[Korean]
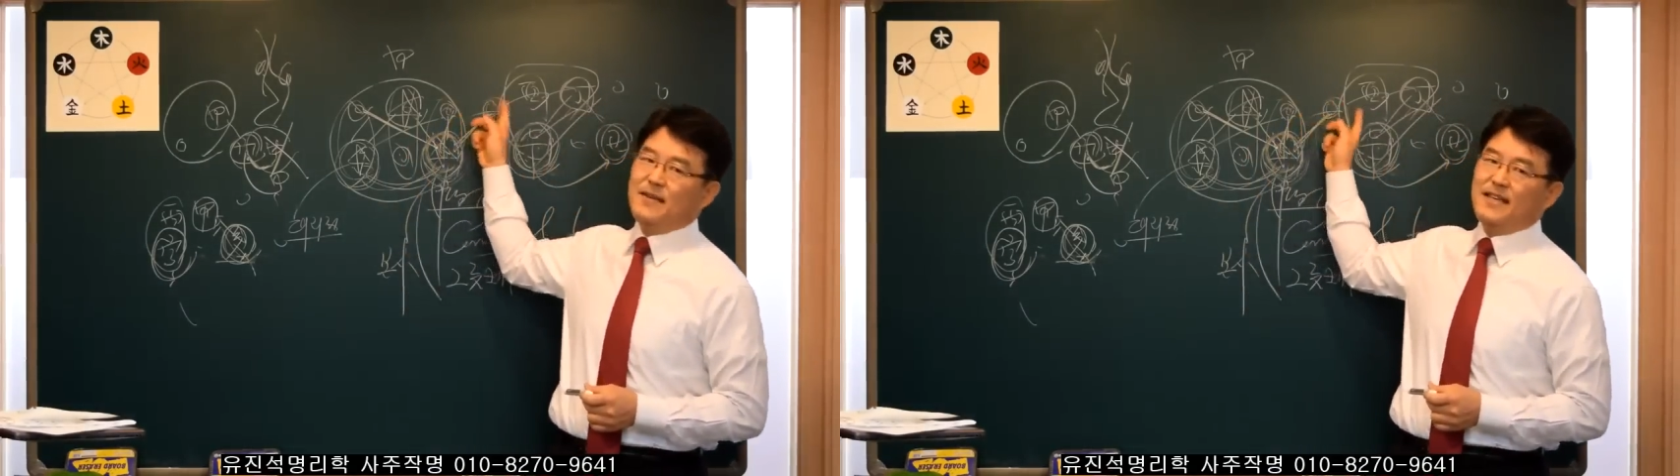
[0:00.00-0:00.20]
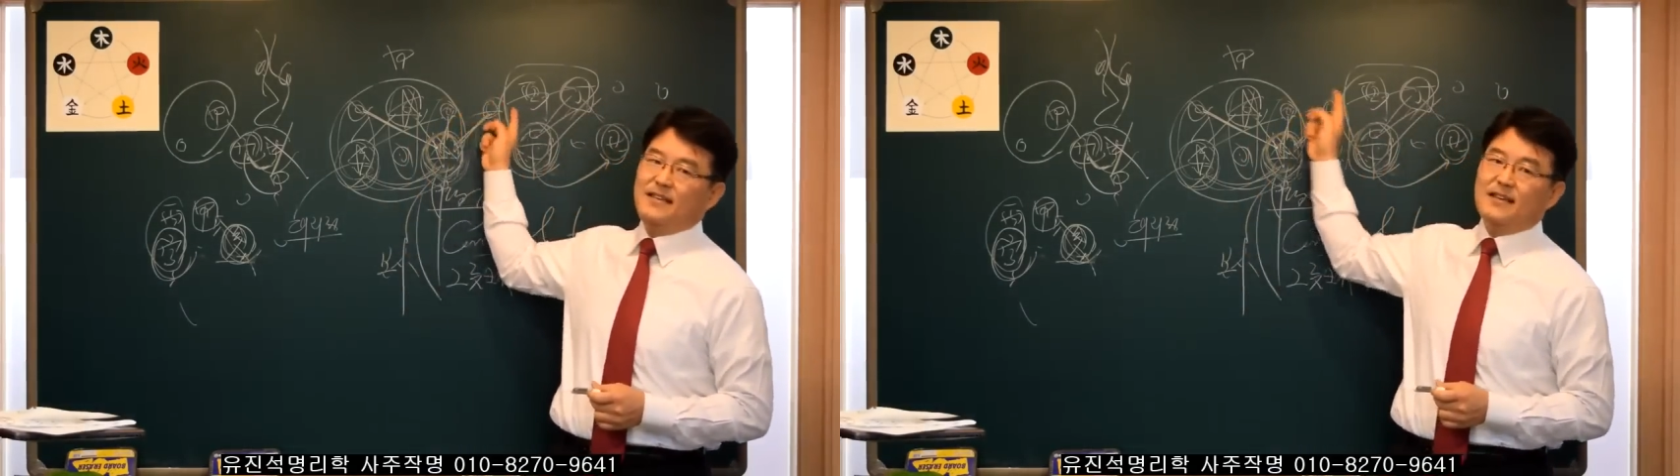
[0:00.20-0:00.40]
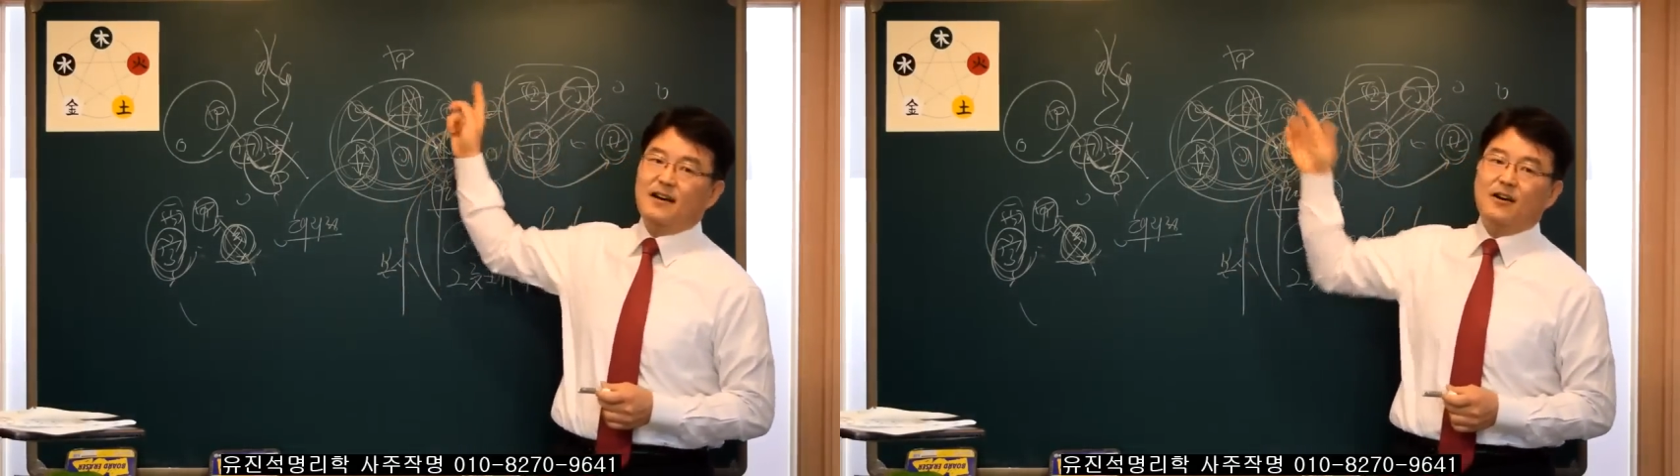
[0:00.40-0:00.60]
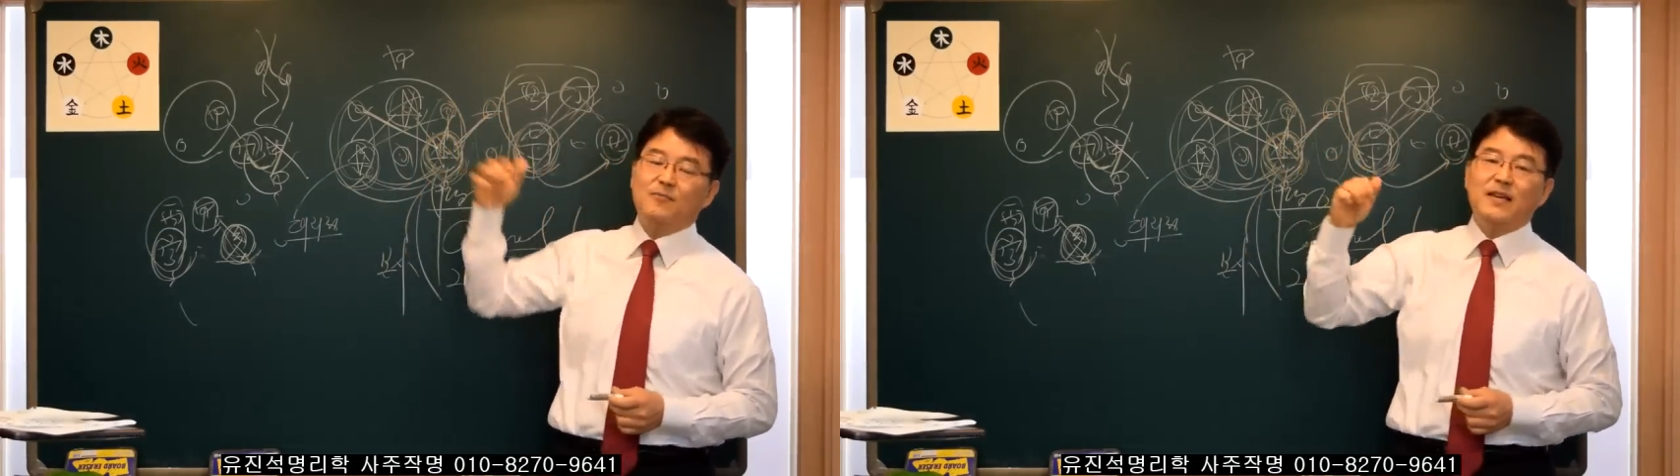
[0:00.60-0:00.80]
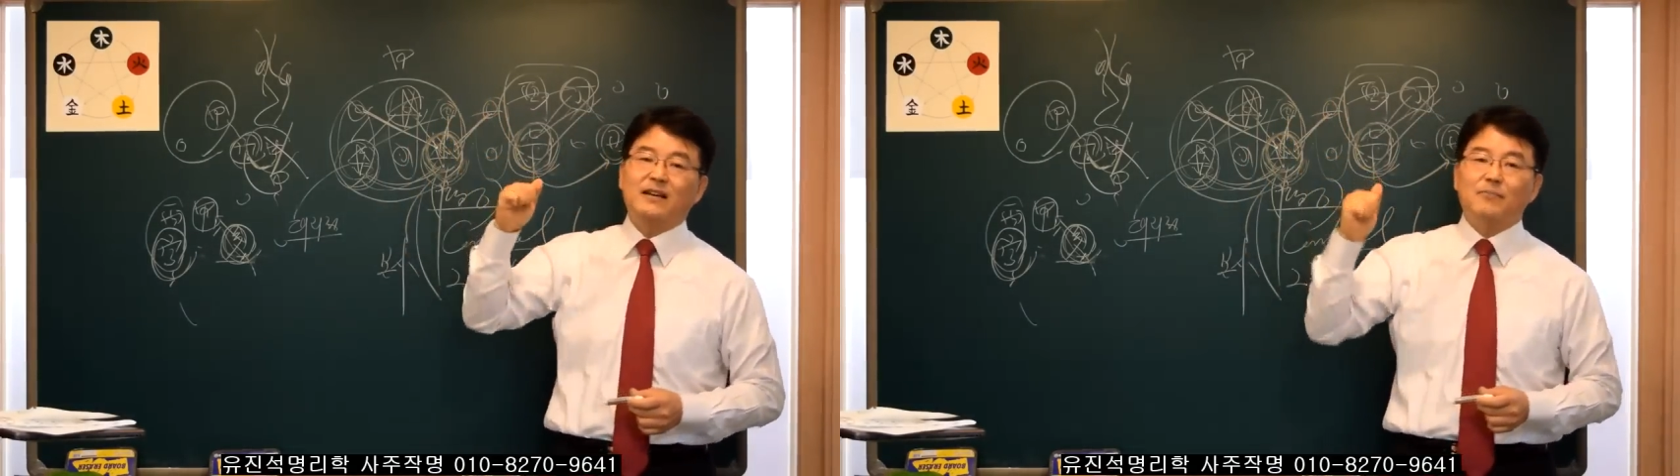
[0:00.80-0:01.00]
있냐
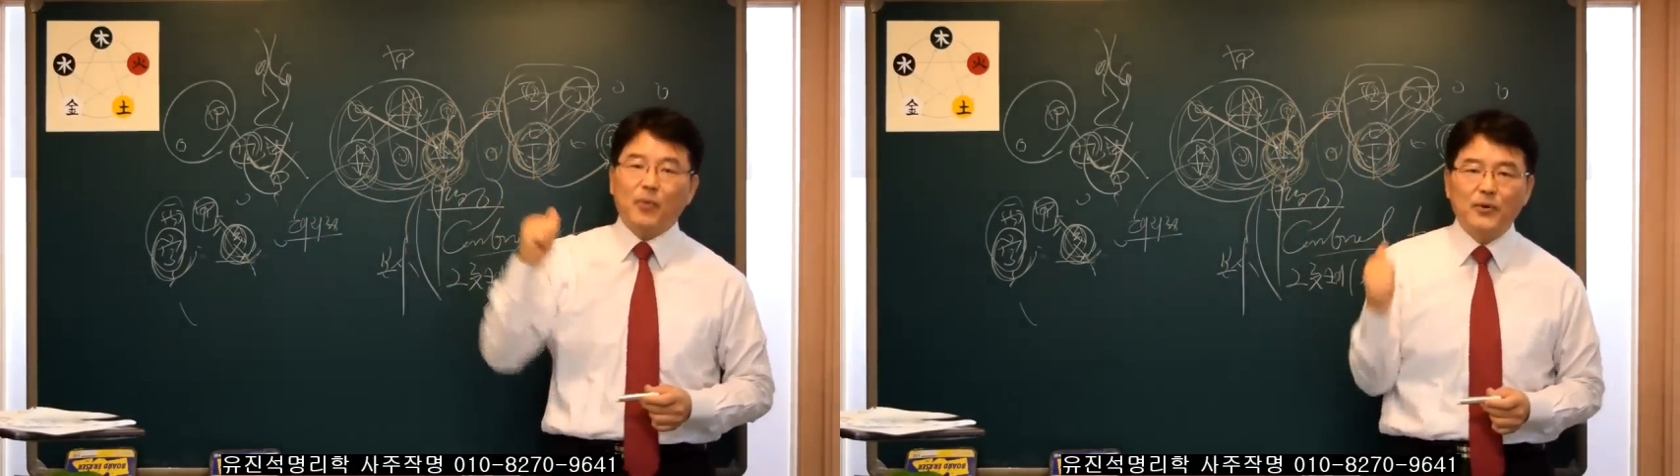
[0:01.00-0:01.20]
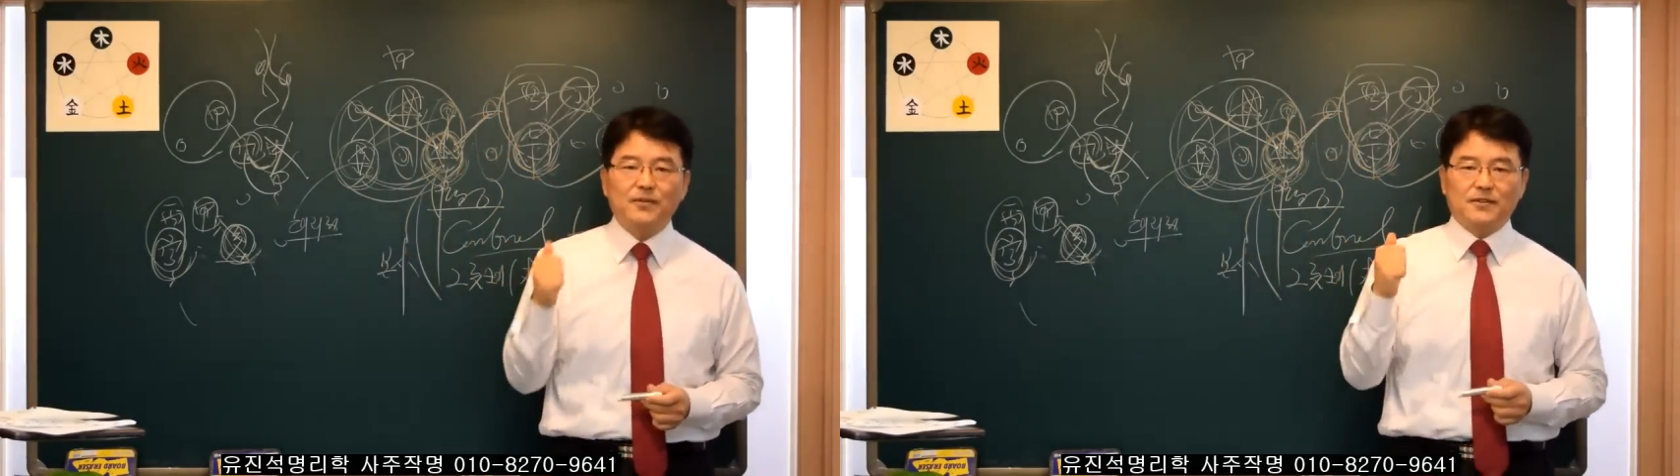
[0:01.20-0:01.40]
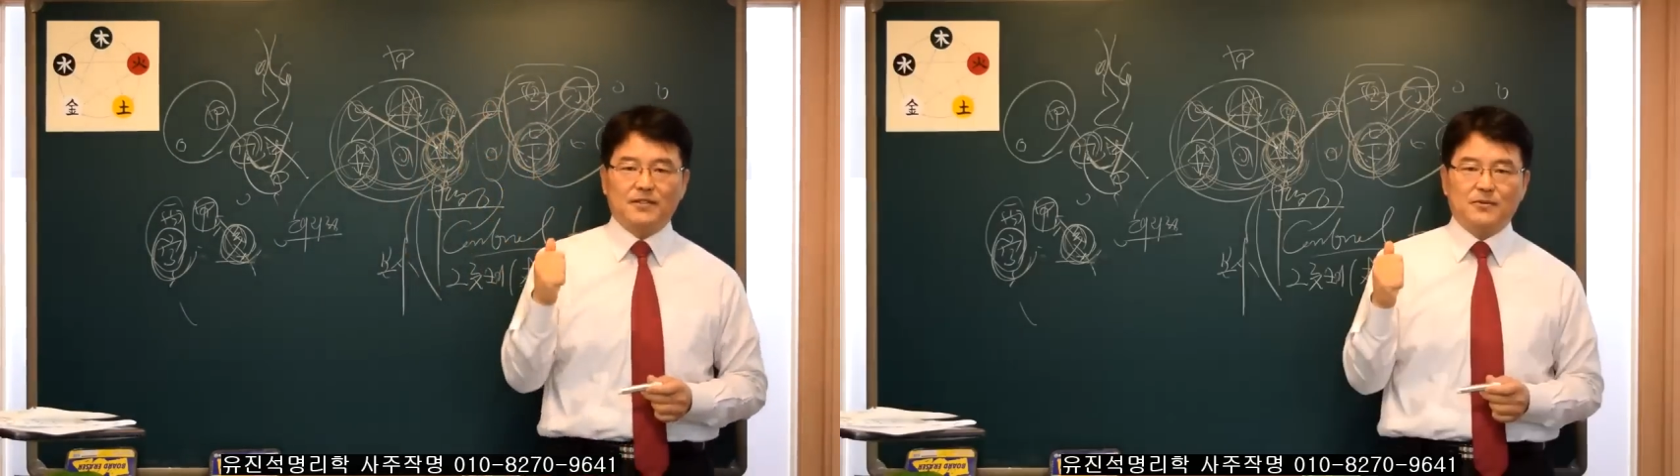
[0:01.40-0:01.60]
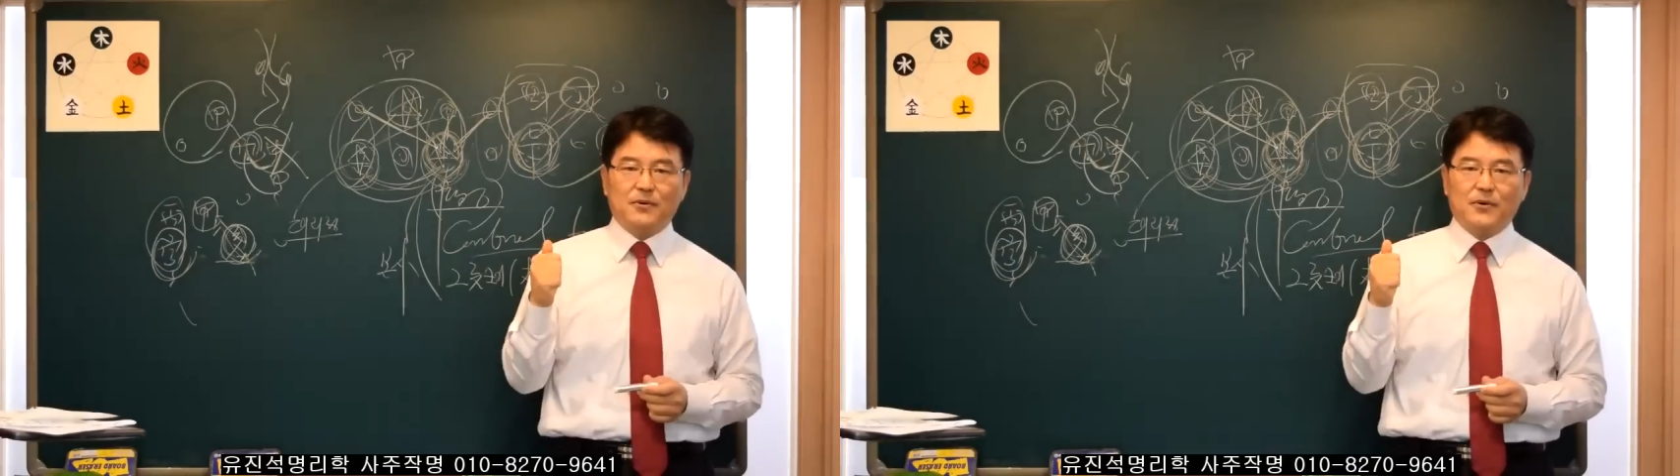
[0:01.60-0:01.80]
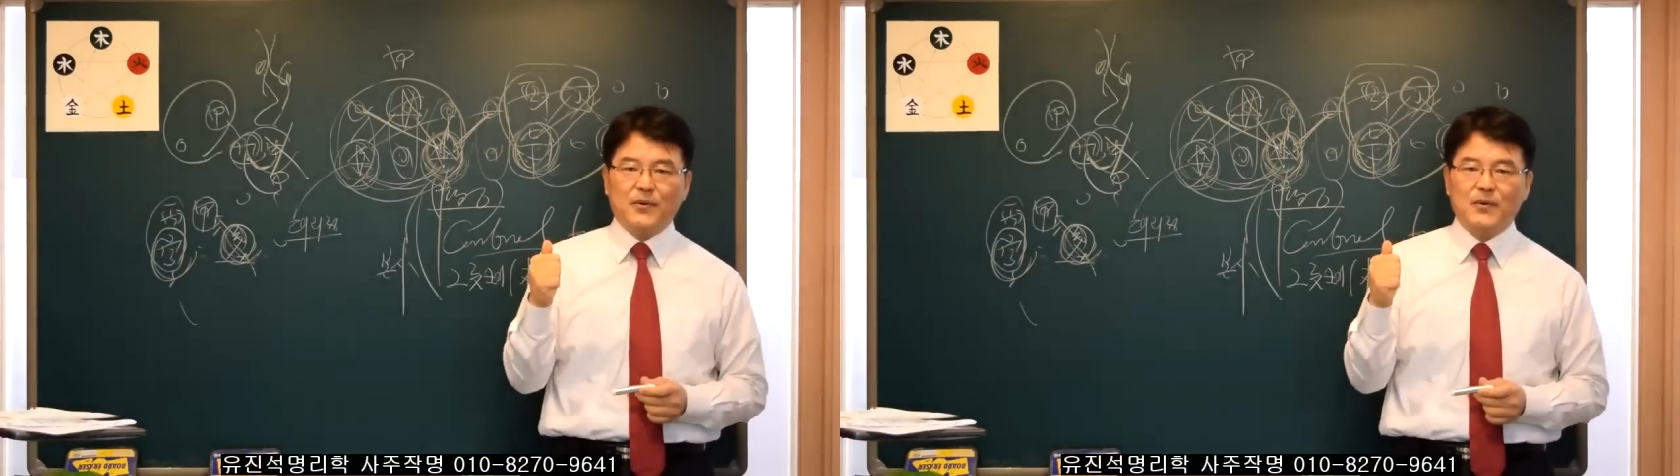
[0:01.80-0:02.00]
없냐를 보는
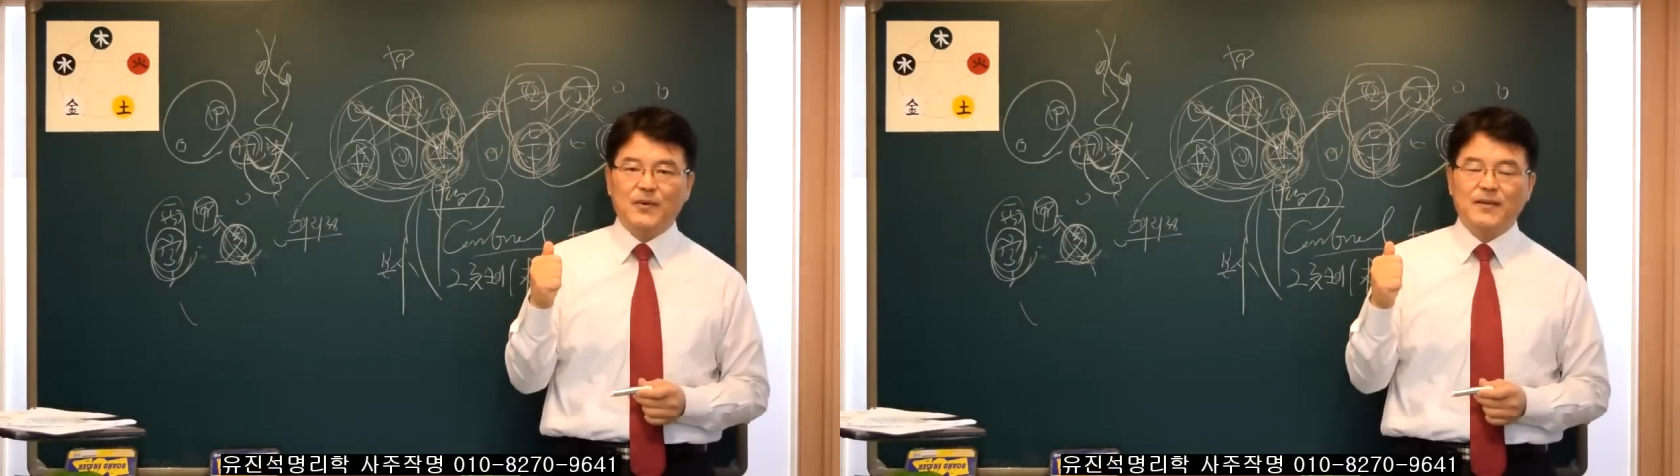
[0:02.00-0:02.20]
것이고